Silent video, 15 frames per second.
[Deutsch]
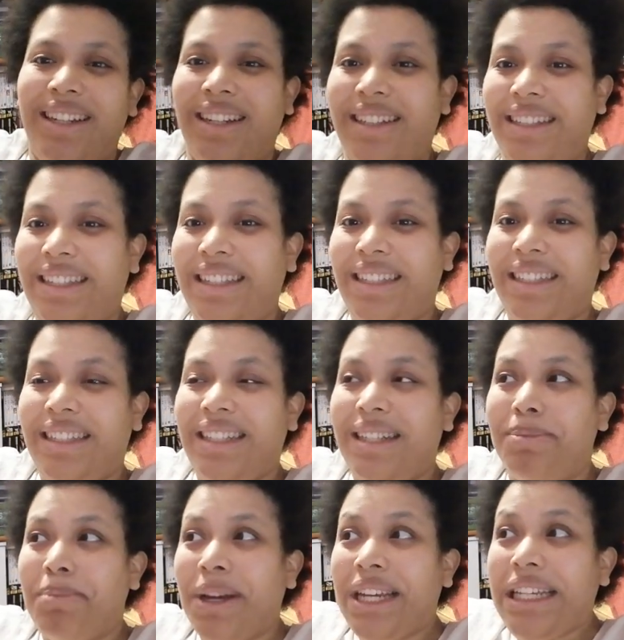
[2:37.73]
Das ist jetzt,
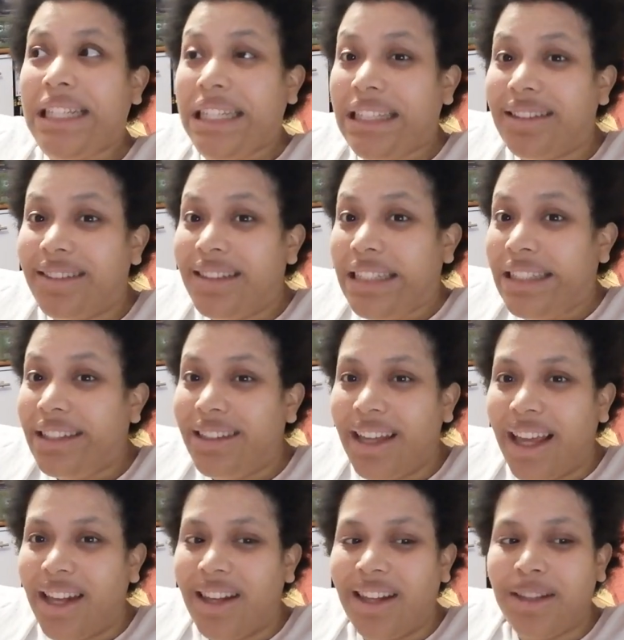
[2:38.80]
das bringt jetzt nicht
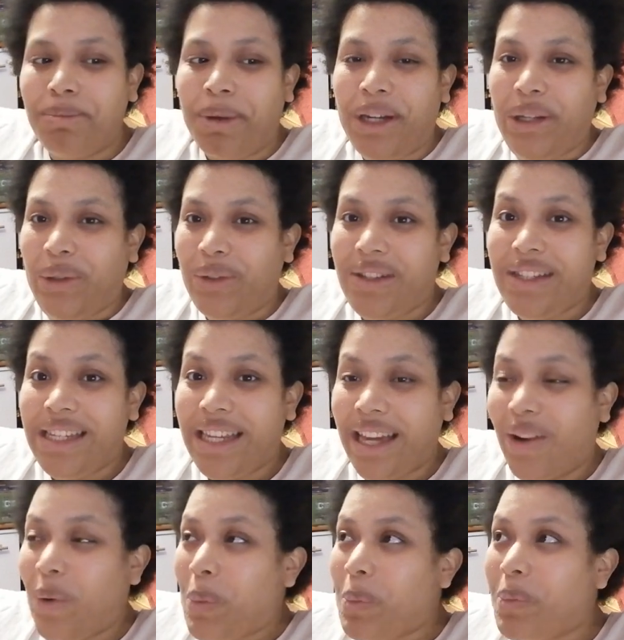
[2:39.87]
die, das bringt uns nicht
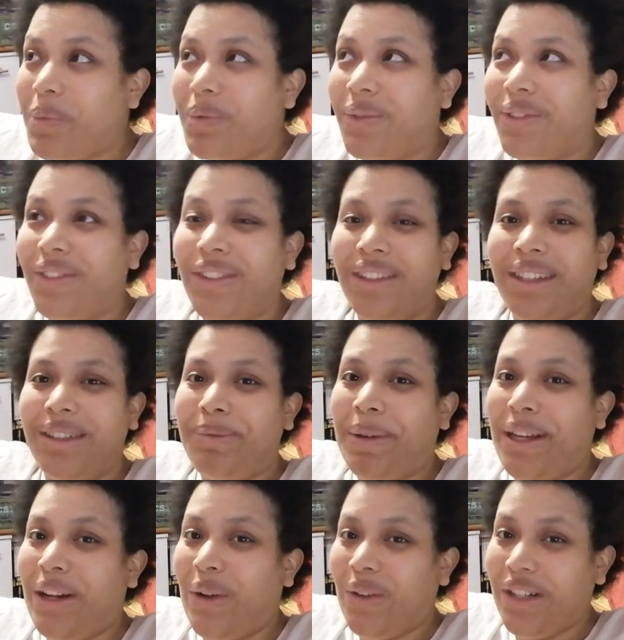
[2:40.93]
um. Und das
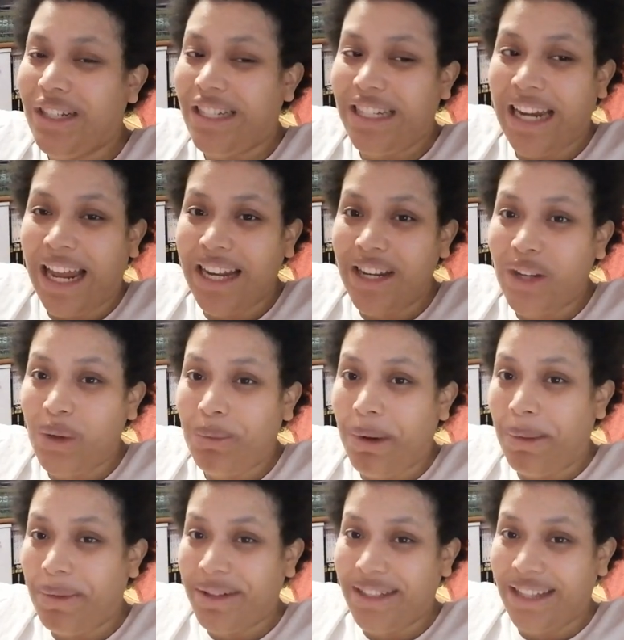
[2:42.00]
bringt auch den Staat nicht um,
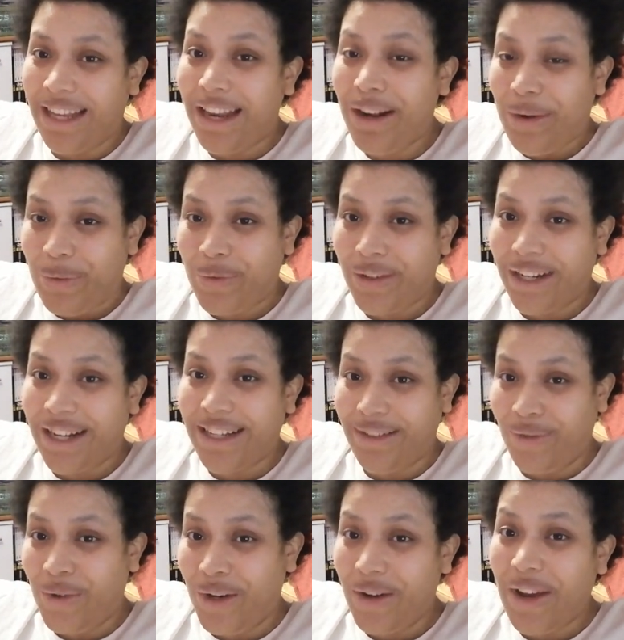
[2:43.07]
aber es hilft.
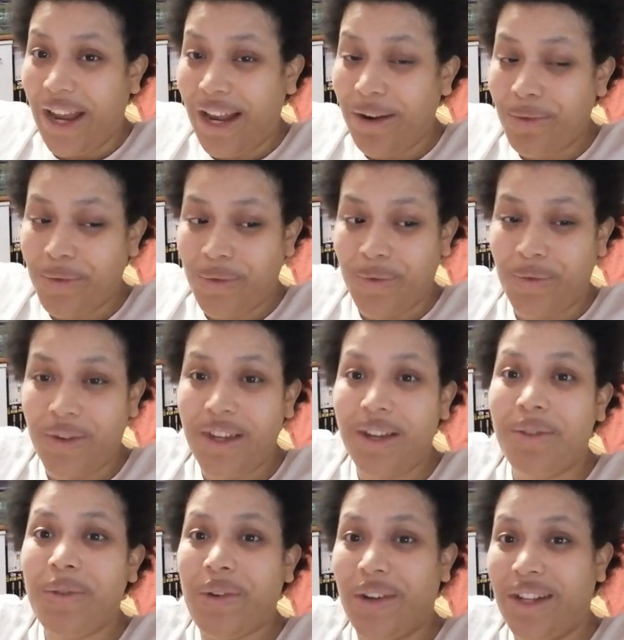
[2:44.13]
Es würde helfen.
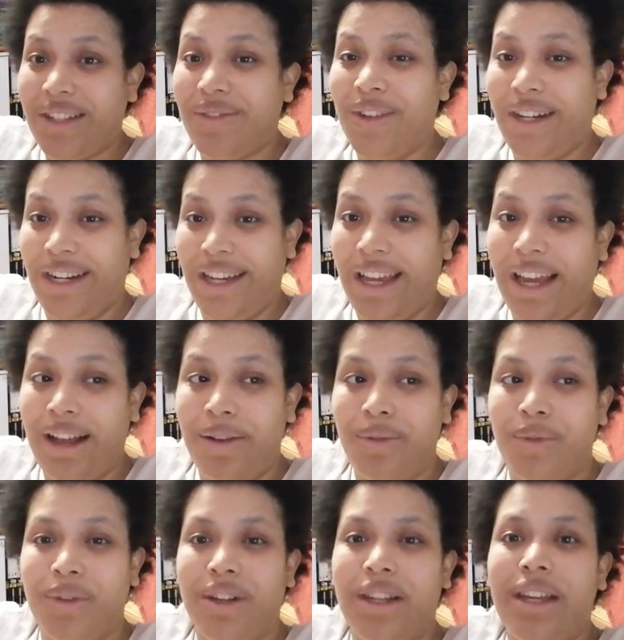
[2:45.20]
Wem würde es wirklich
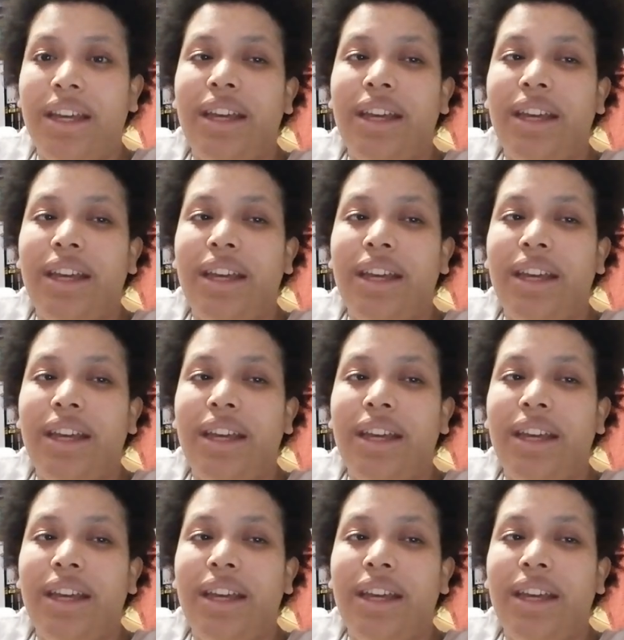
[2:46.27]
helfen?